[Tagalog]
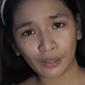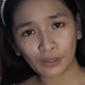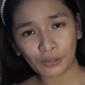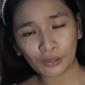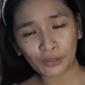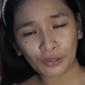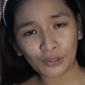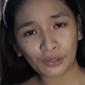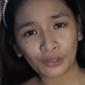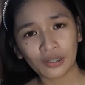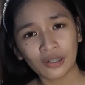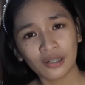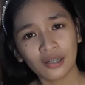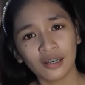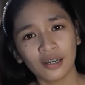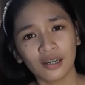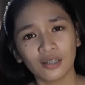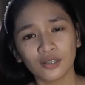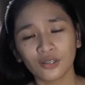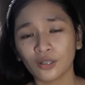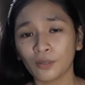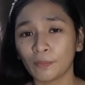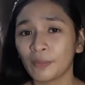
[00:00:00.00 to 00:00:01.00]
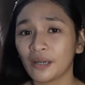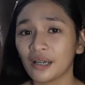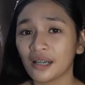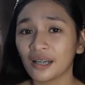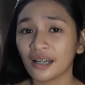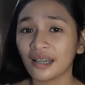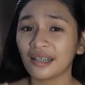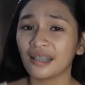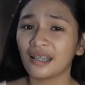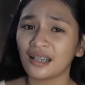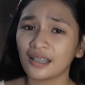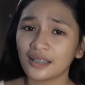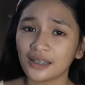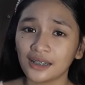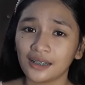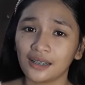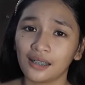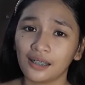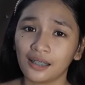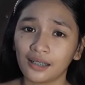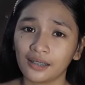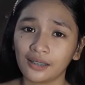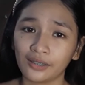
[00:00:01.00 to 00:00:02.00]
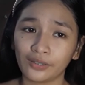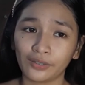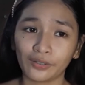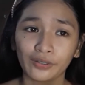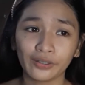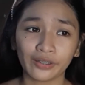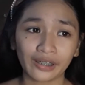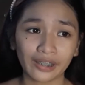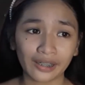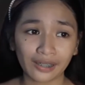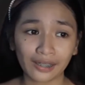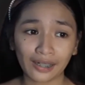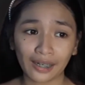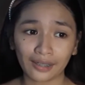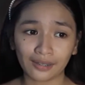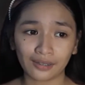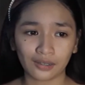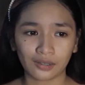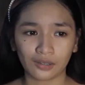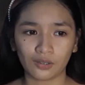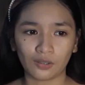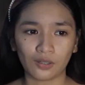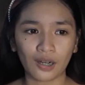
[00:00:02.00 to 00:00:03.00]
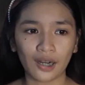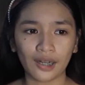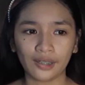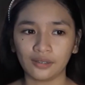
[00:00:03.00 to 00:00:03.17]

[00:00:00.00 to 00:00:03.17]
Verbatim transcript: Pero, Sobrang ganda kasi talaga nitong ring light na to.